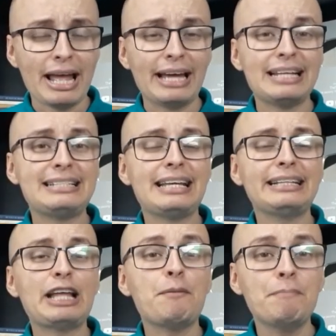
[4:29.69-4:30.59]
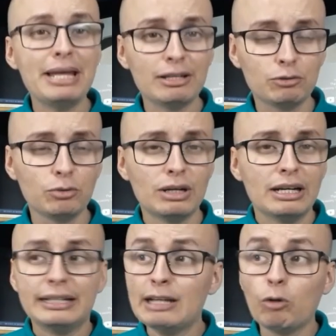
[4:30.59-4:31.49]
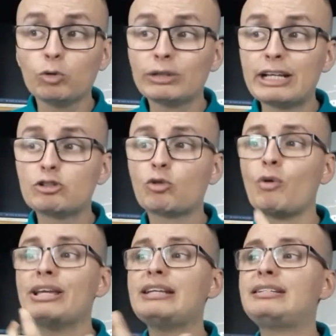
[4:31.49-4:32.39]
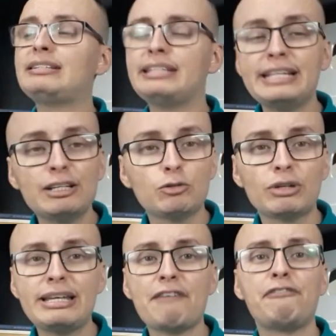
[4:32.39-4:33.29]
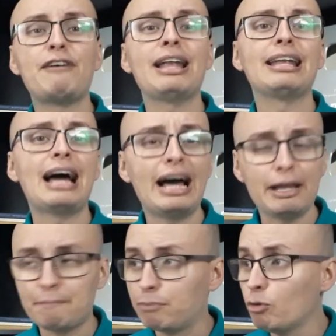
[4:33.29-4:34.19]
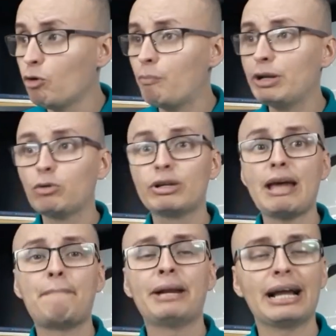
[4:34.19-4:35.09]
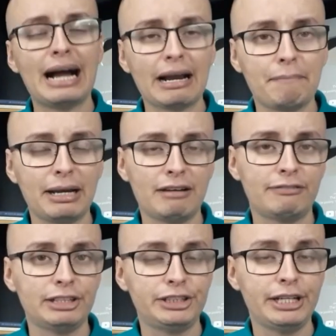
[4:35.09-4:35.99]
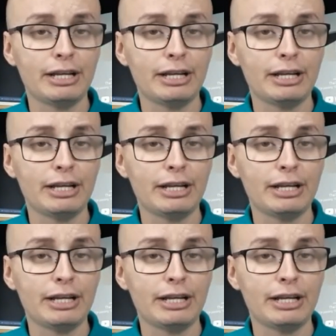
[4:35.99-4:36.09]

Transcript: elas sentem medo não do desconhecido que é falar em público, que é pregar a palavra de